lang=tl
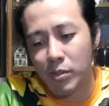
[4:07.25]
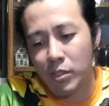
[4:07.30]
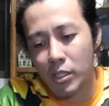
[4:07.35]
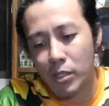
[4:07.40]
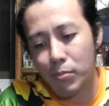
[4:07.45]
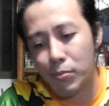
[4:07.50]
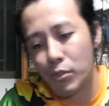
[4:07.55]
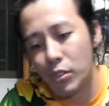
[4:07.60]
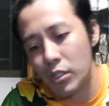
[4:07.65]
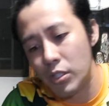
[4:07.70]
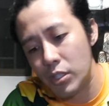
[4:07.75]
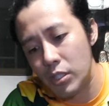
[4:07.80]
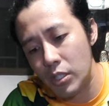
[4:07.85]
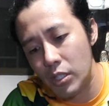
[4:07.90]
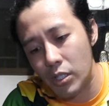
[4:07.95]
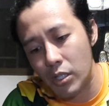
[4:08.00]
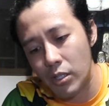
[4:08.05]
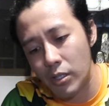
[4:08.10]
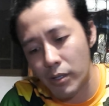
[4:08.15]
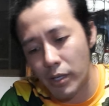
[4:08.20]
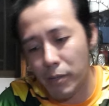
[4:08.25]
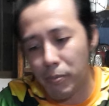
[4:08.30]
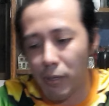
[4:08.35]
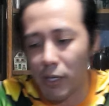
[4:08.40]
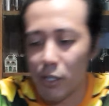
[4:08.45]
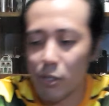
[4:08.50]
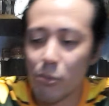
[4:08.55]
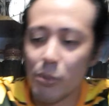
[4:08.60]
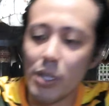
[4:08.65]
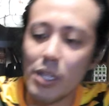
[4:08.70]
I'm gonna put it here. Ay,
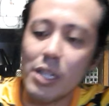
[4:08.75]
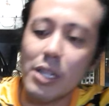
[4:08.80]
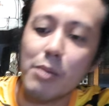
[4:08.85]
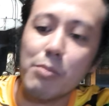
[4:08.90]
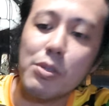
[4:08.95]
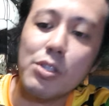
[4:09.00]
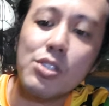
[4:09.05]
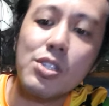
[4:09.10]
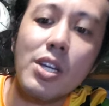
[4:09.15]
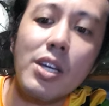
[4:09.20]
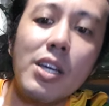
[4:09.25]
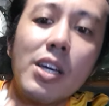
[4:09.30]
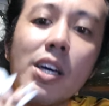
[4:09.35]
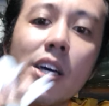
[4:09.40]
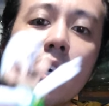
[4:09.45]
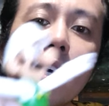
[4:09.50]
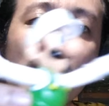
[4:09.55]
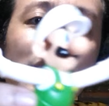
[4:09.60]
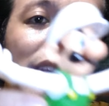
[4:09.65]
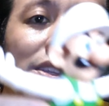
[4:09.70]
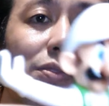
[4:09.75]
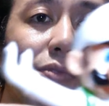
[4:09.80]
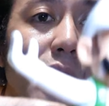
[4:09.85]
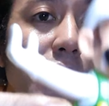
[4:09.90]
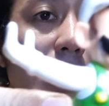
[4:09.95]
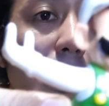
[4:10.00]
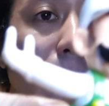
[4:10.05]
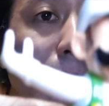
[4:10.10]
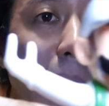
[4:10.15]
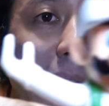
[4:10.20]
by the way, let me check.
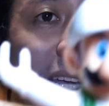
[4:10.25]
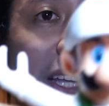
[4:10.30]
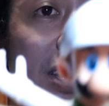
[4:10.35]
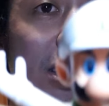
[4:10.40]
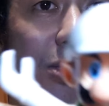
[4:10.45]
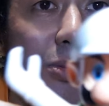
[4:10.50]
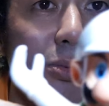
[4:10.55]
For the paint,